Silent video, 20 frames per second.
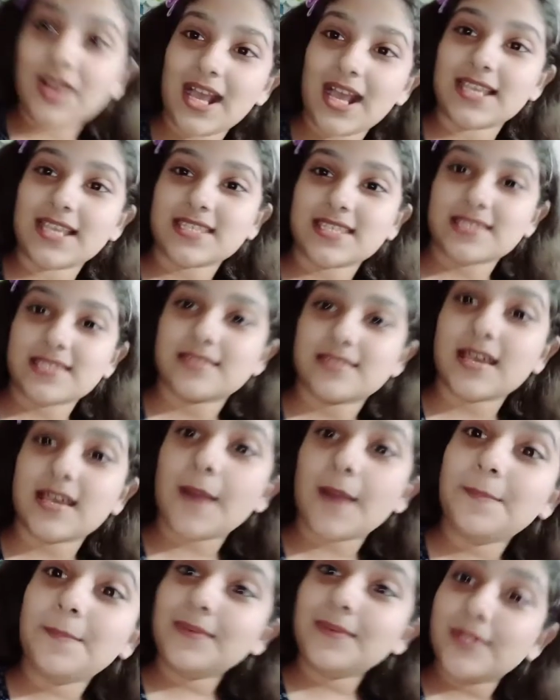गाइस
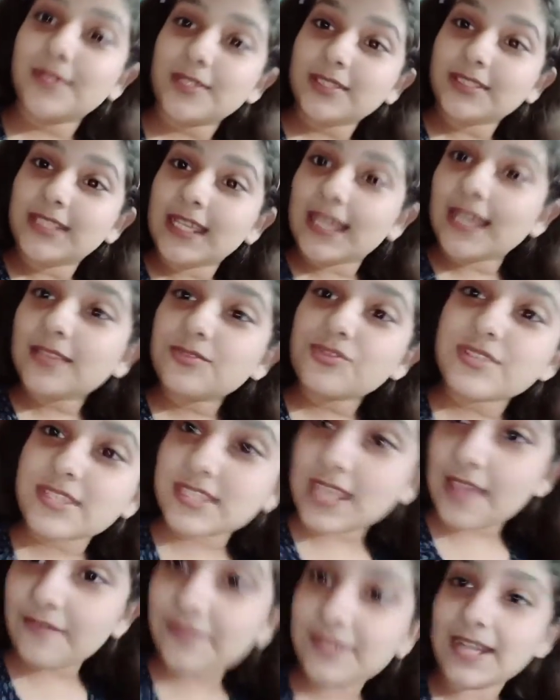अब ये जो
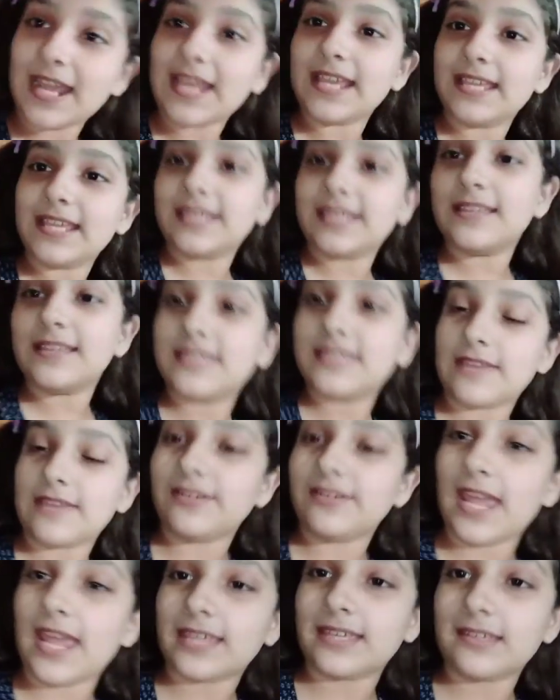सेवन हाइक है
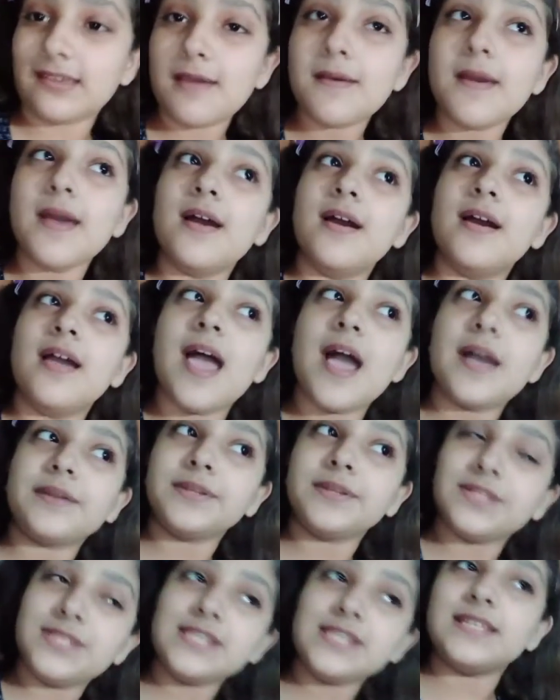सेवन हाइक है
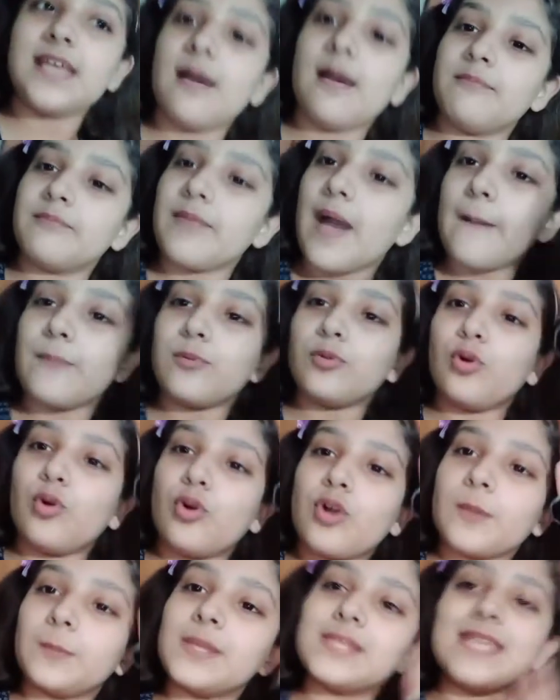अपनी चीज़ है मैं आप
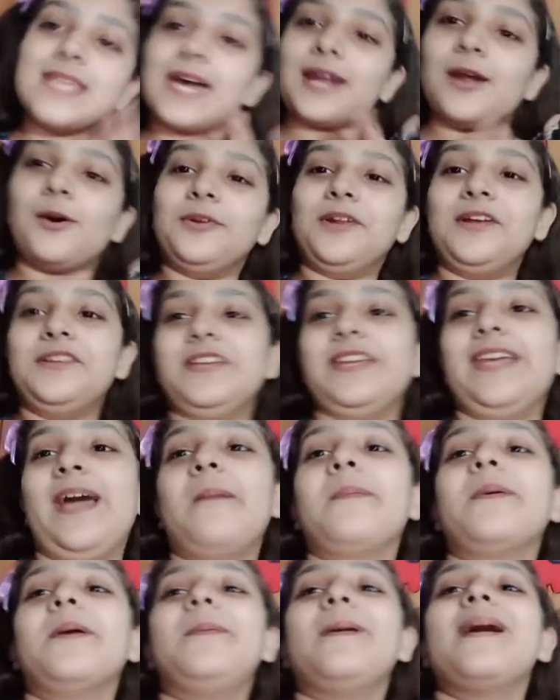लोगों का अपना चेहरा होना चाहिए
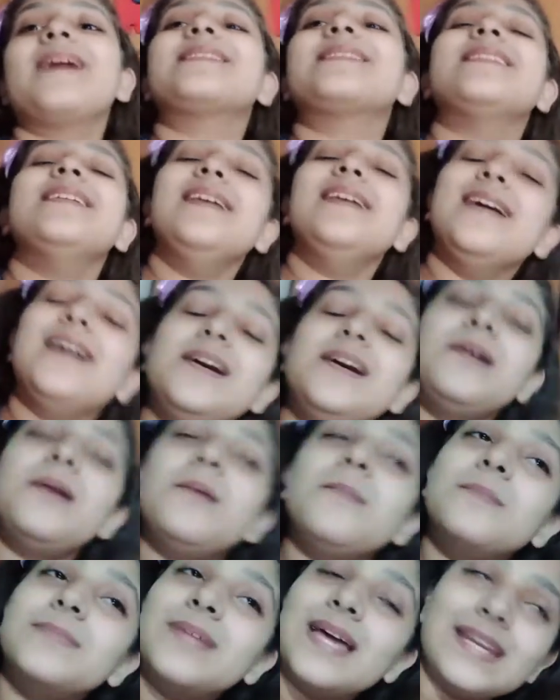आपके पास
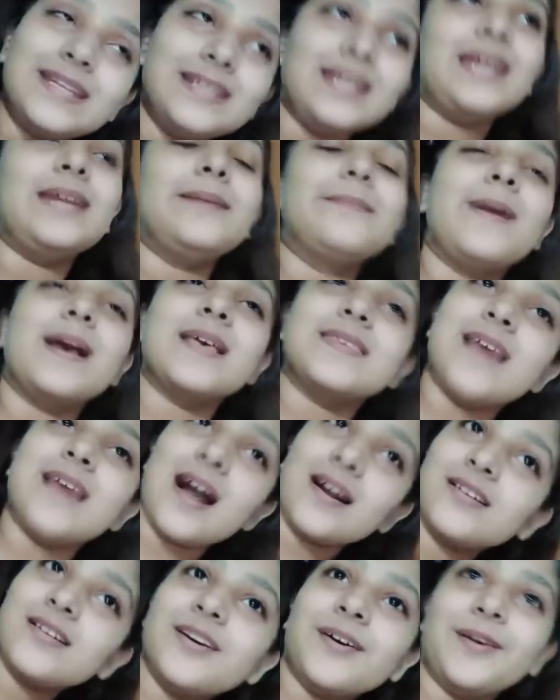नहीं नहीं
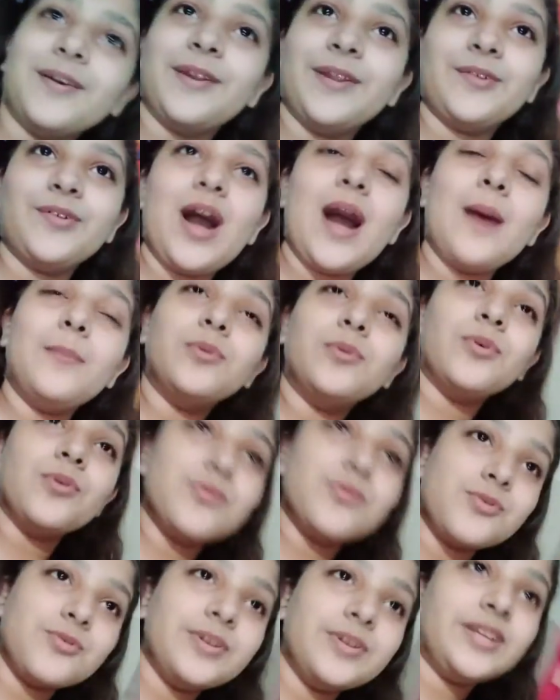मजाक कर रही हूँ आप
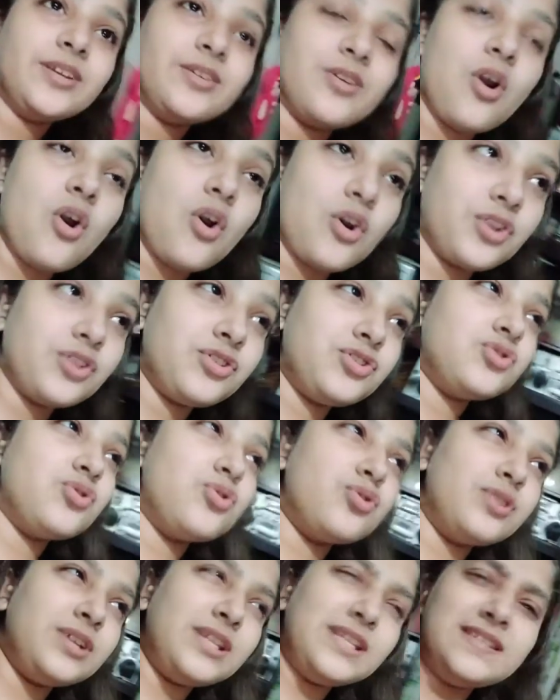लोगों को एक और
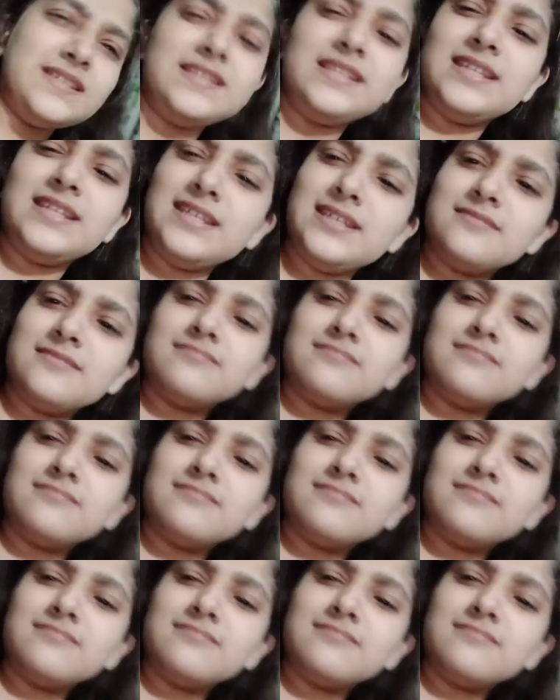छोटी सी